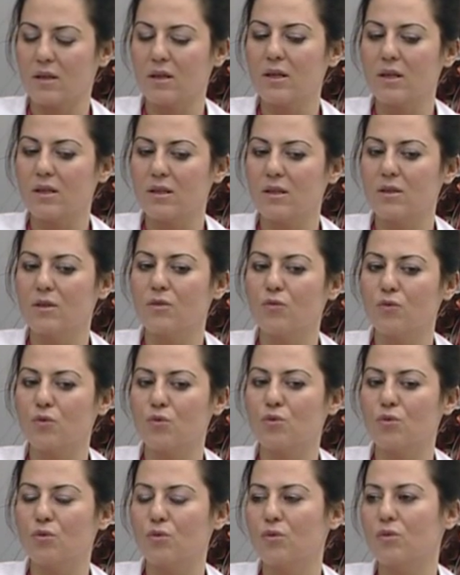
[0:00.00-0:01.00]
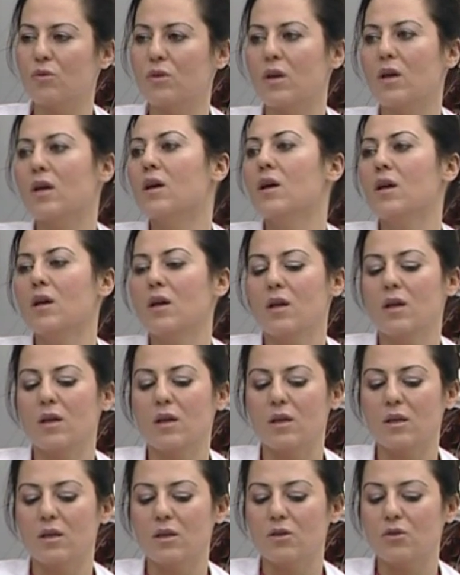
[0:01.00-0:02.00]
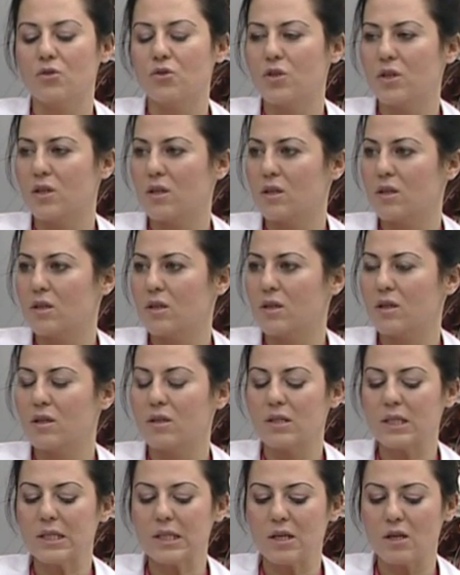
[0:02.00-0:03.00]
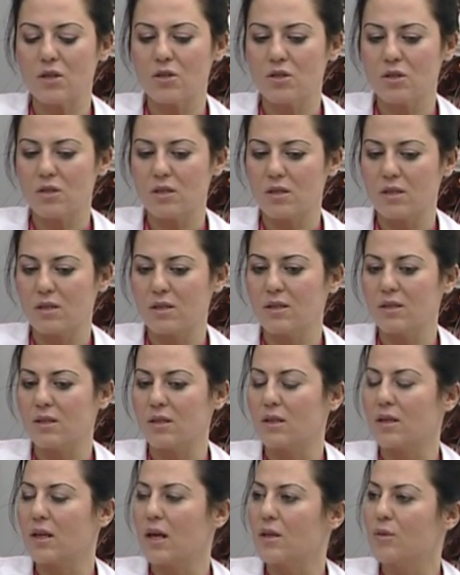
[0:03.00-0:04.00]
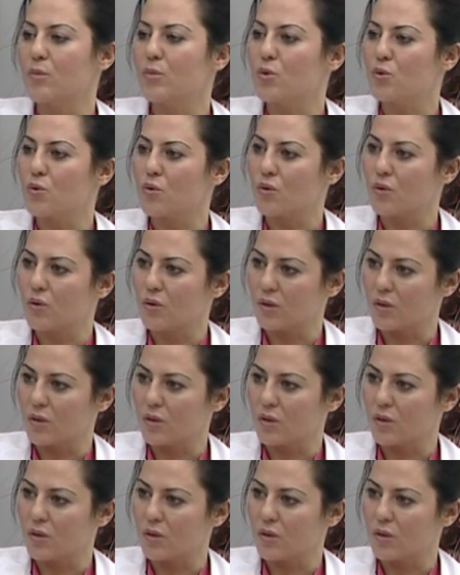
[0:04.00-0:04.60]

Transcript: kadının vücudunda cildi, saç derisi yani birçok